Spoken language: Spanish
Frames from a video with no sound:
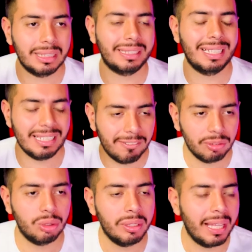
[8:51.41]
Es que si
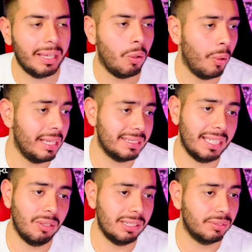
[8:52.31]
funciona o es
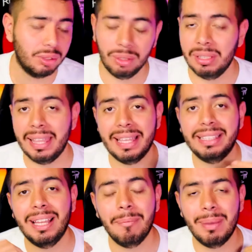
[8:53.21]
que no les funcionó nada y
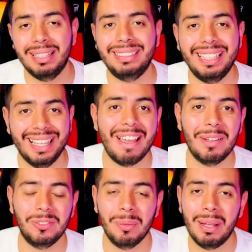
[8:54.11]
quieren ver si nada
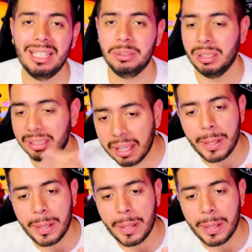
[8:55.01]
más fue mala suerte.